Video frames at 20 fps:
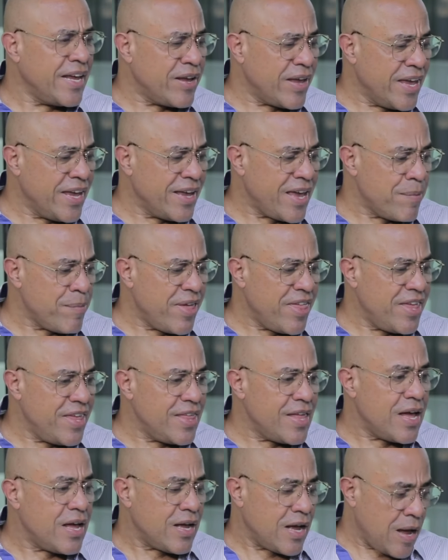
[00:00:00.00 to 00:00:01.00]
¿en, ¿En qué
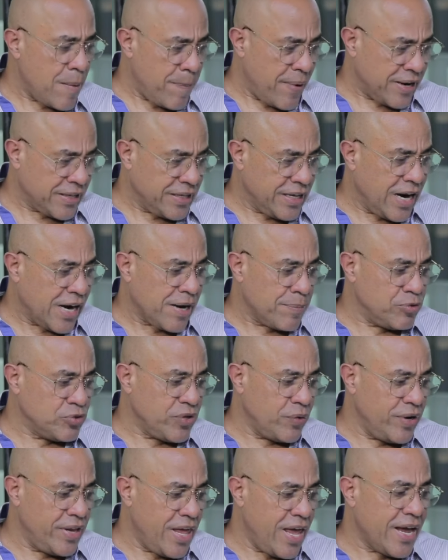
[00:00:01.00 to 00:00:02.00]
medida, aparte de las
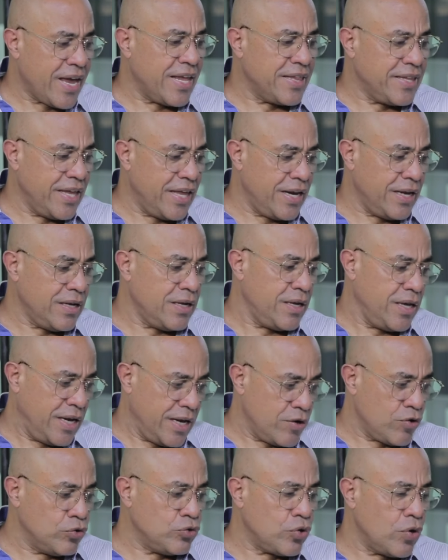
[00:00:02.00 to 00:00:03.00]
responsabilidades que tienen
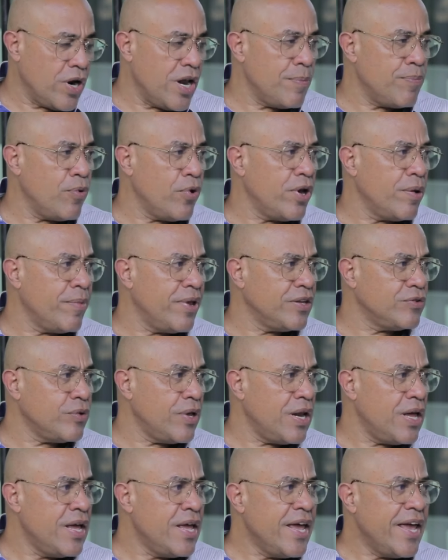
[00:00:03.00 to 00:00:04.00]
quienes controlan el poder en
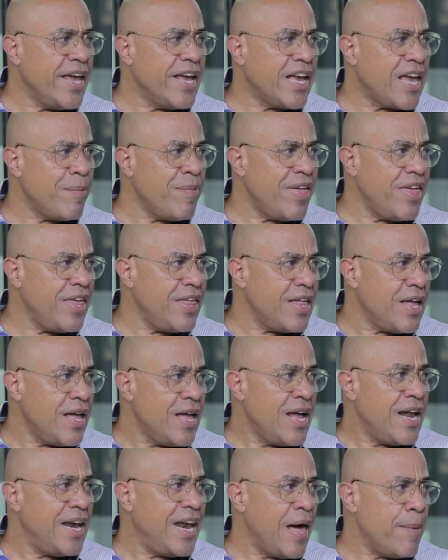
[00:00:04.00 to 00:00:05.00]
Venezuela, en qué
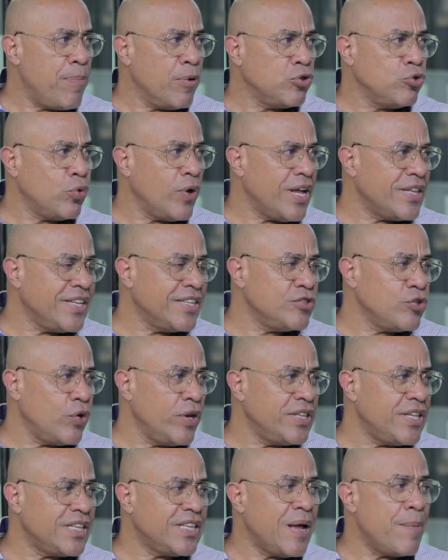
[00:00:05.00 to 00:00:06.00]
medida las posturas
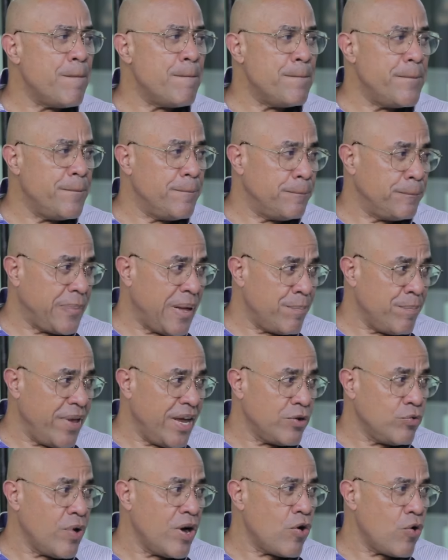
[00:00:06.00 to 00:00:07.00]
atencionistas tan
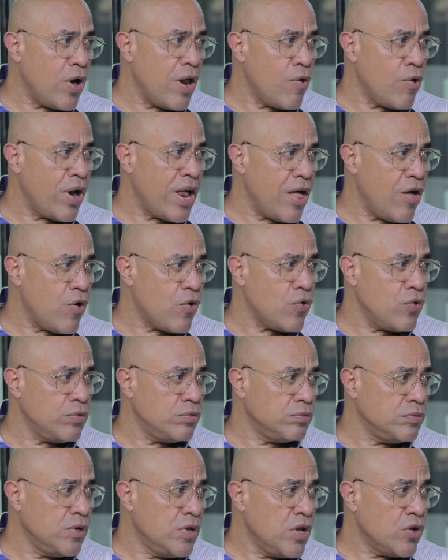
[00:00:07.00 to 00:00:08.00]
también no han colaborado
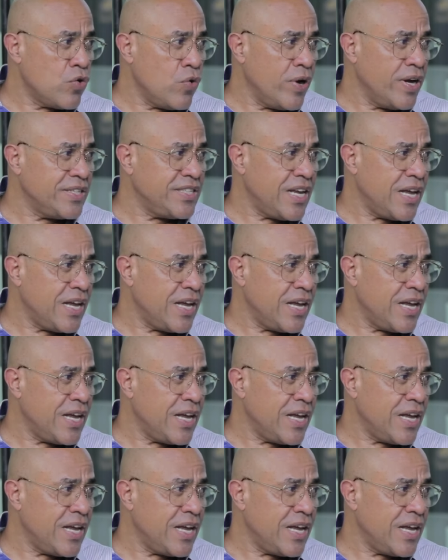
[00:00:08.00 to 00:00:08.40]
con, con,